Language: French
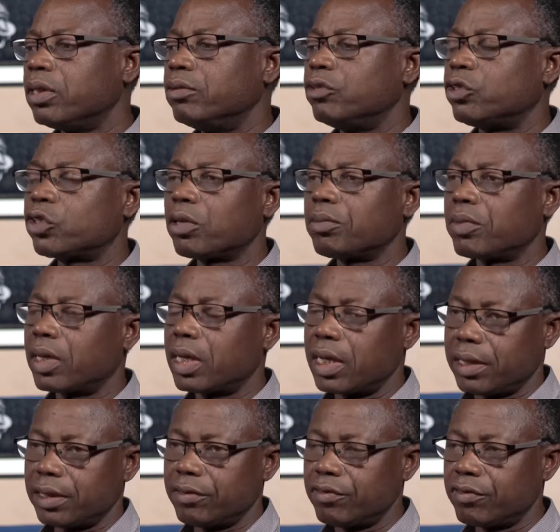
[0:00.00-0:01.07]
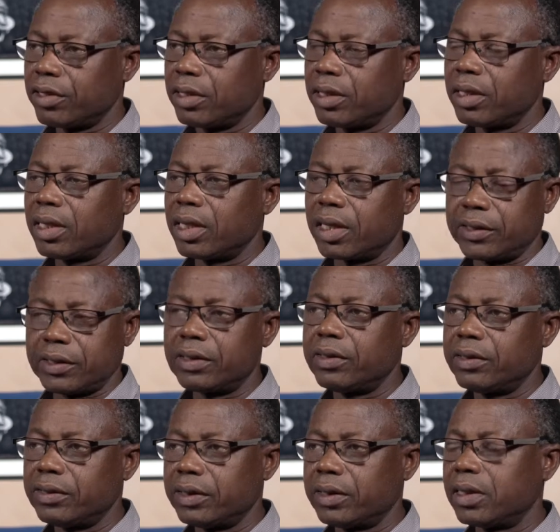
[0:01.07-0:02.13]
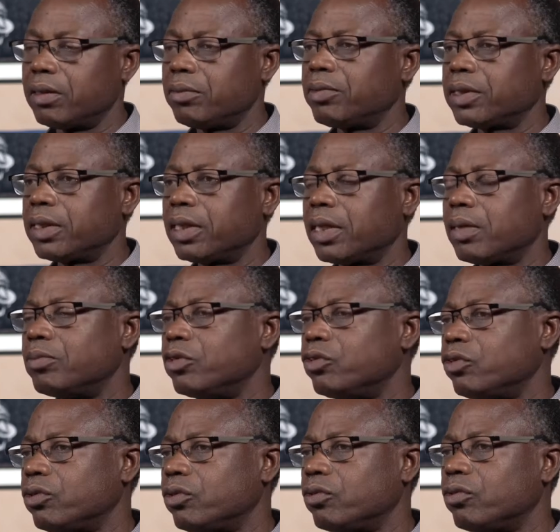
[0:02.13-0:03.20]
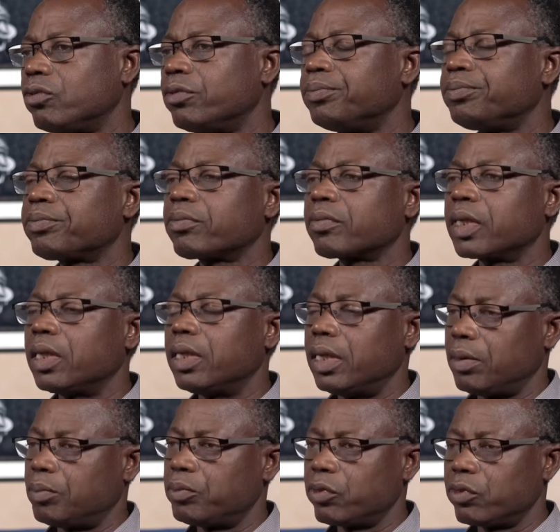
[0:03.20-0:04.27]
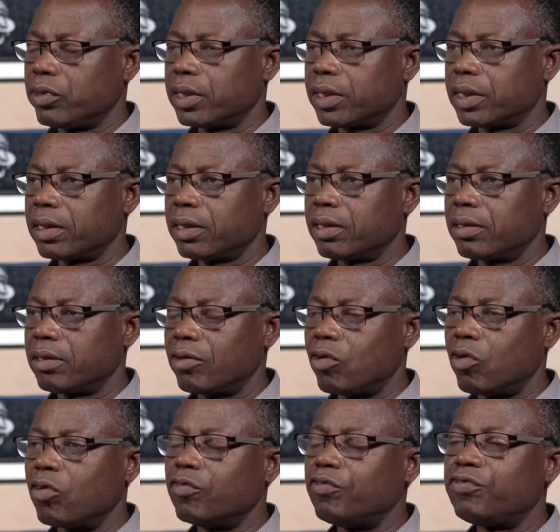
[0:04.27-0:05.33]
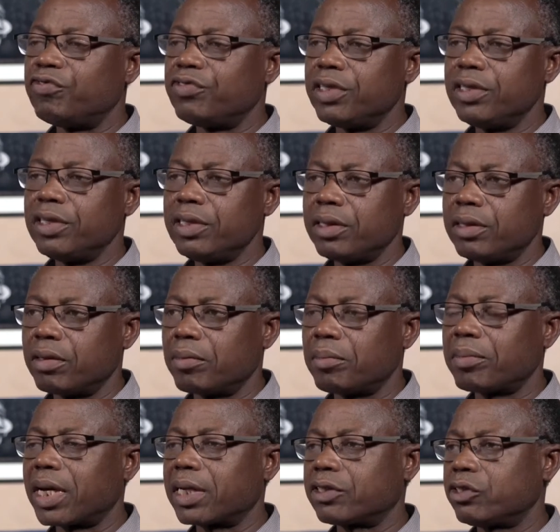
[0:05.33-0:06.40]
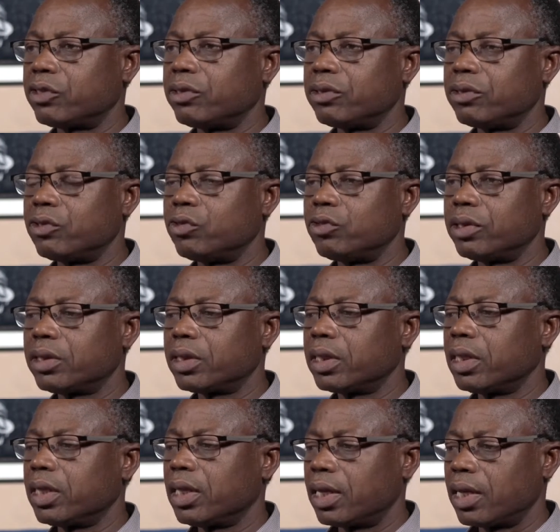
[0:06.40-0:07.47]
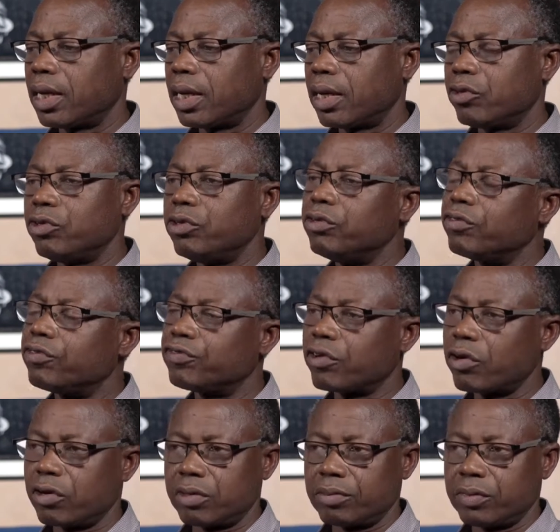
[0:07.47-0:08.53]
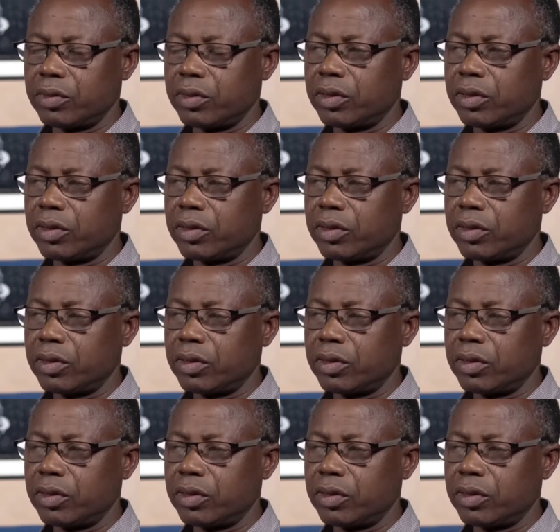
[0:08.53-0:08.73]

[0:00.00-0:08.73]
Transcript: Nous sommes arrivés à ces déséquilibre dans la mesure où les progrès ont fini par se réduire à une forme